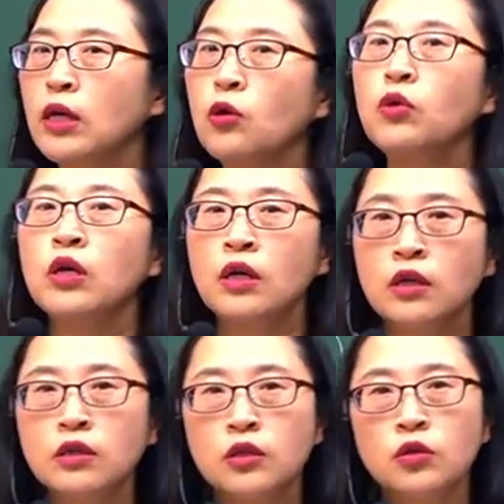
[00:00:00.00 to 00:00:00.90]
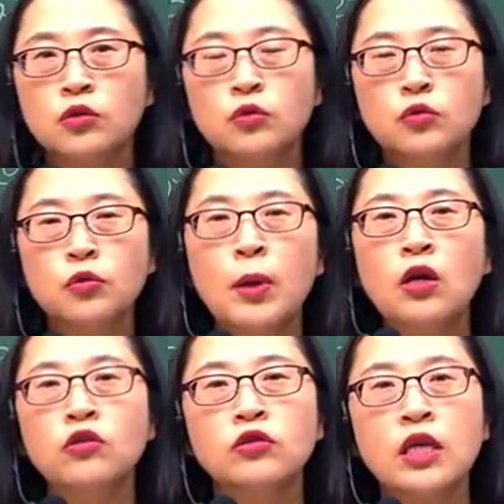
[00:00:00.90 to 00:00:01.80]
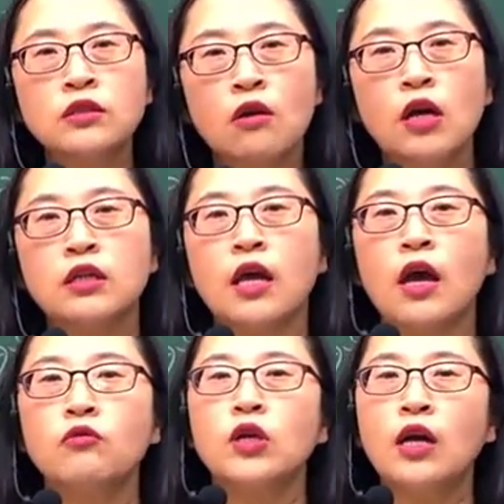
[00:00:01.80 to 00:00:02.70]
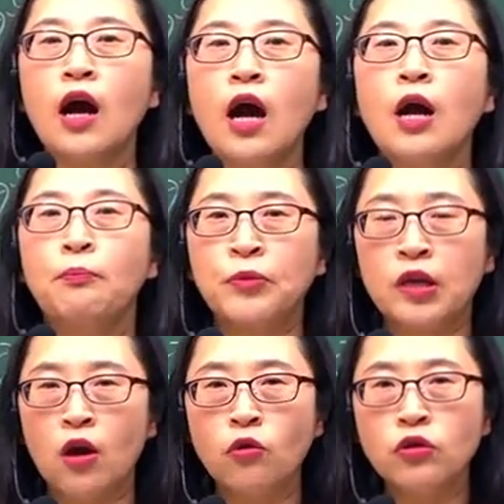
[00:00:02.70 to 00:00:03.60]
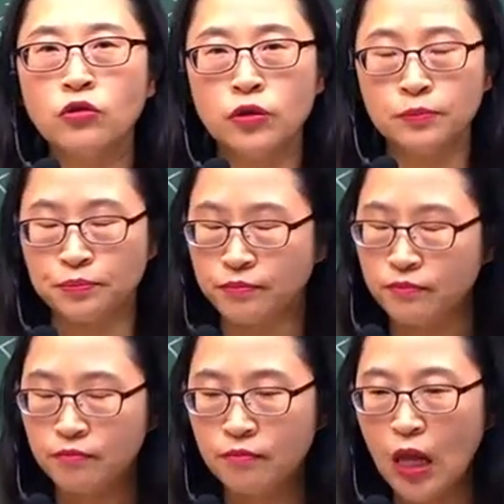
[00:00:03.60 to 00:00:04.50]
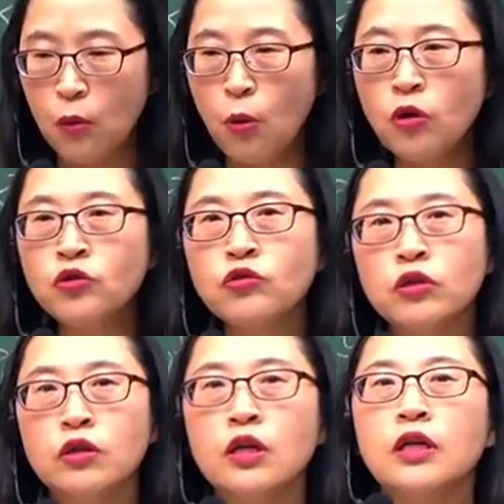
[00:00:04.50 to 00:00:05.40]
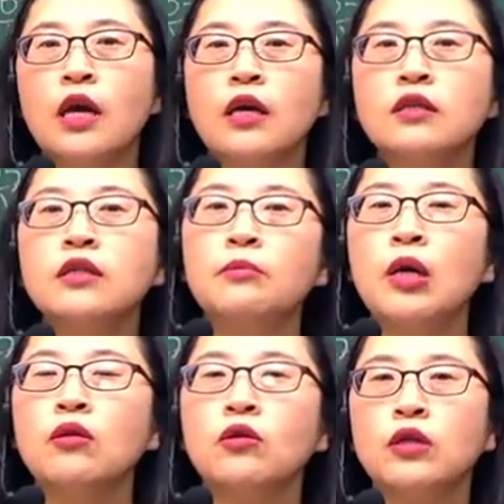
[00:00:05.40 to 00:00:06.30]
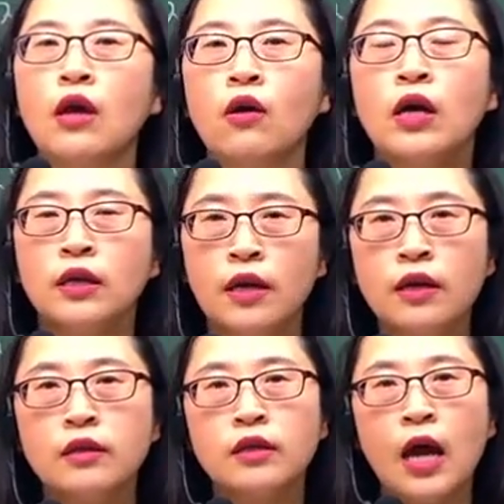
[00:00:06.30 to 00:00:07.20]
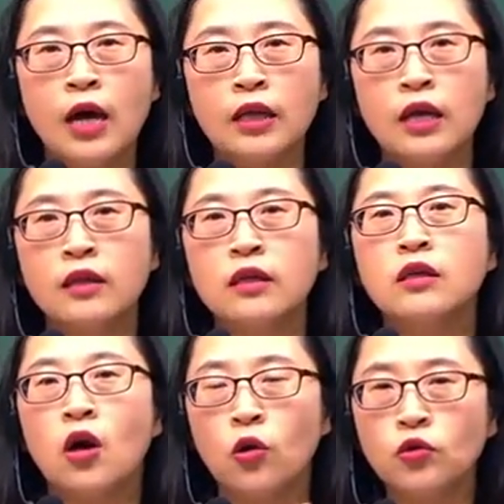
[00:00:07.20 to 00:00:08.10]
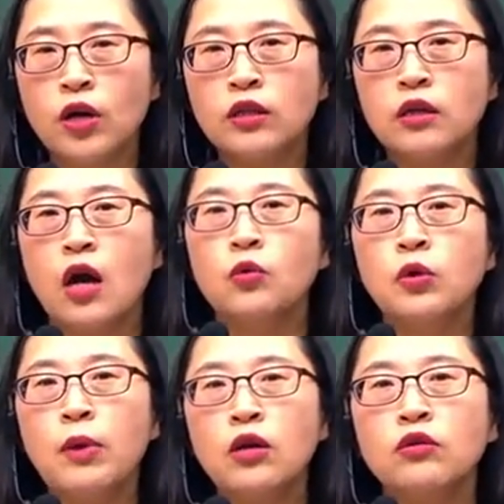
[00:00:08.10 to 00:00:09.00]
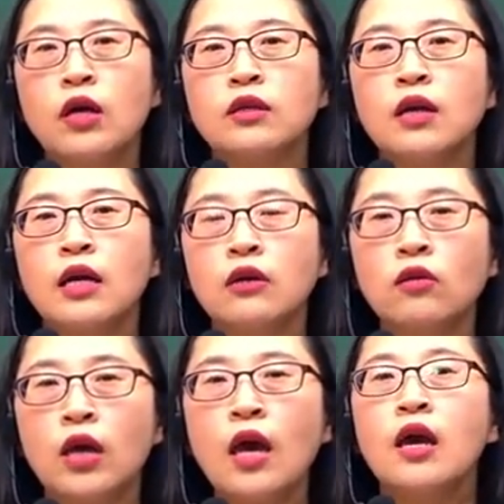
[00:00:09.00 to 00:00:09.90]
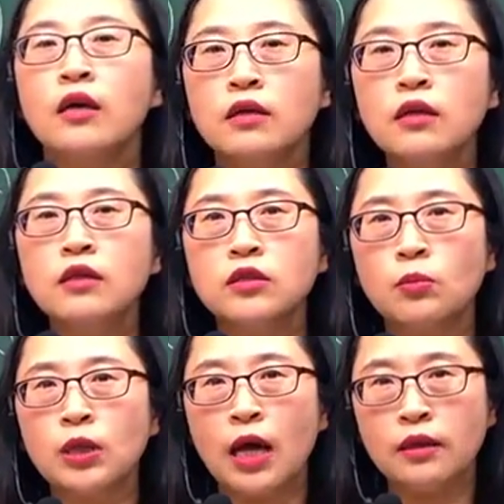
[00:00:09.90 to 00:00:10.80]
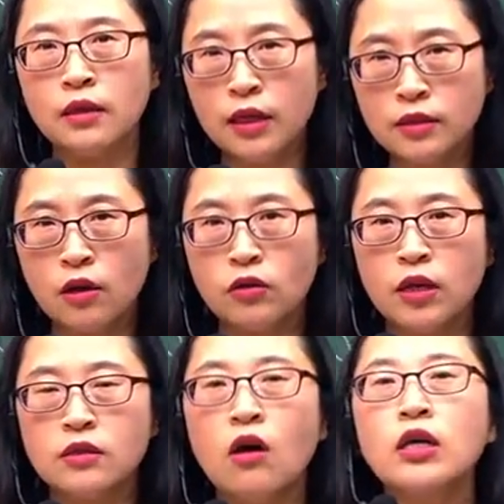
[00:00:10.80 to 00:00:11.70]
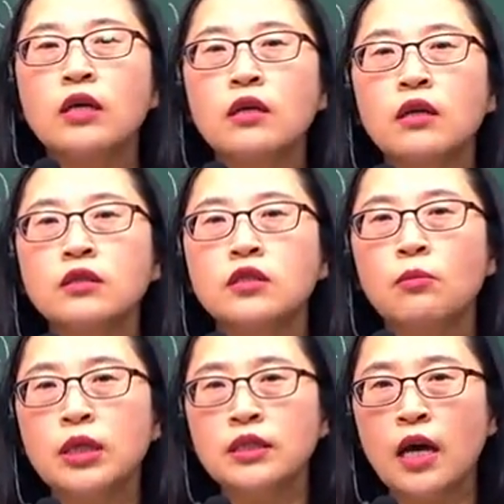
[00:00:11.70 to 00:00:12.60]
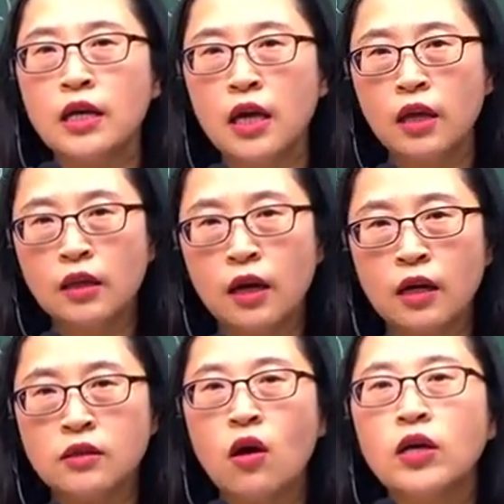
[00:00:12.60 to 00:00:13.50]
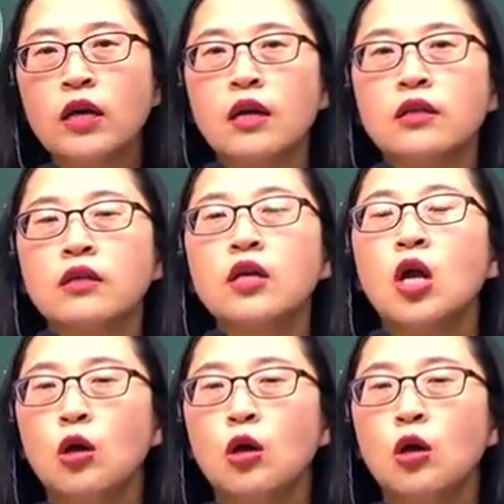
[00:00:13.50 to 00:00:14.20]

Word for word: 많이 그 휘발유 생성할 때 우리가 경유를, 원유를 이렇게 끓이면 어때요? 걔네들이 안에 있는 경유라든가 휘발유라든가 이런 게 끓는 점이 다 틀리죠. 그래서 이 끓는 점의 차이에 따라서 얘네들을